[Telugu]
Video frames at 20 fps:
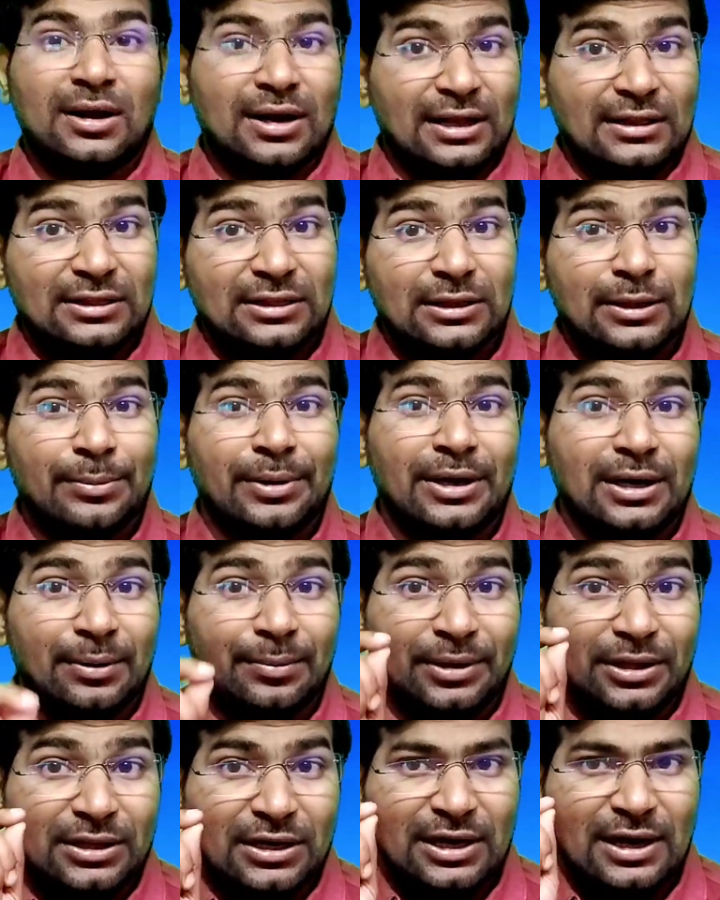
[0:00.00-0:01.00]
రత్నం అన్న
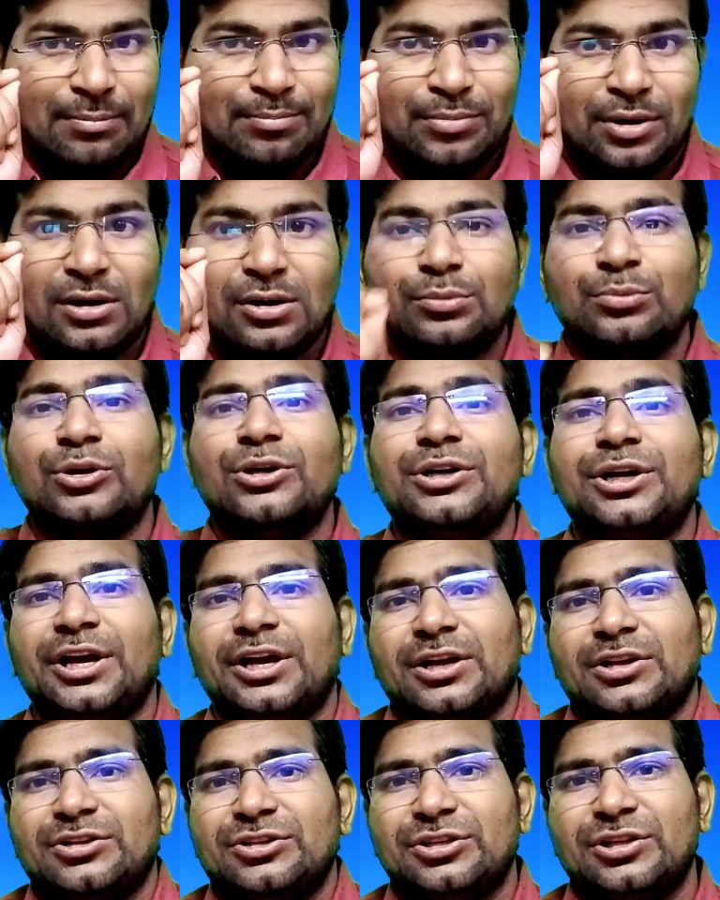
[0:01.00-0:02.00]
మీద నమ్మకం ఉంటే
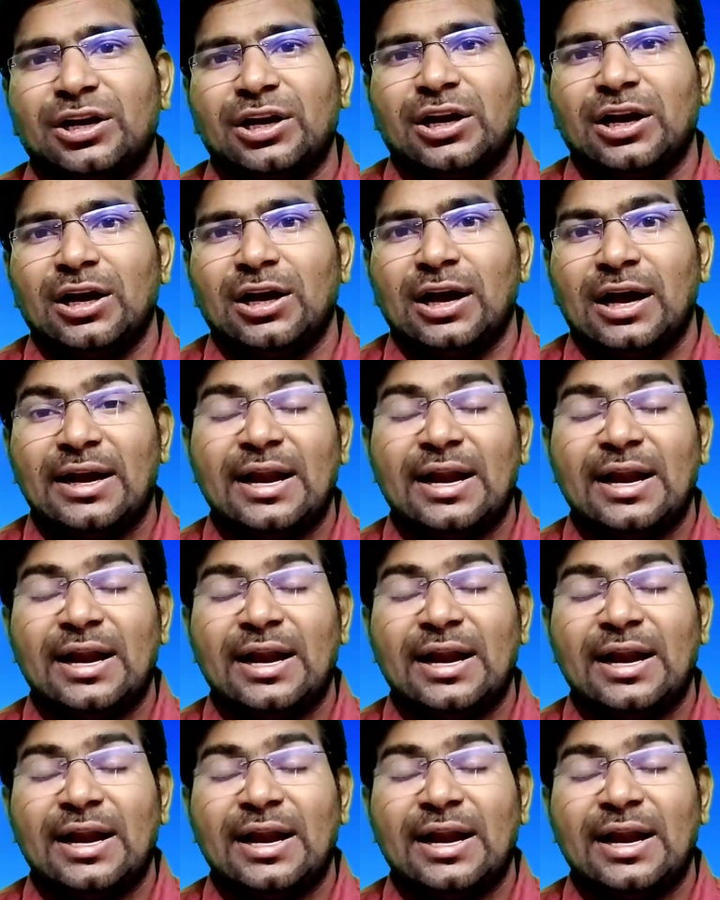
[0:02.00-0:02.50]
ఖచ్చితంగా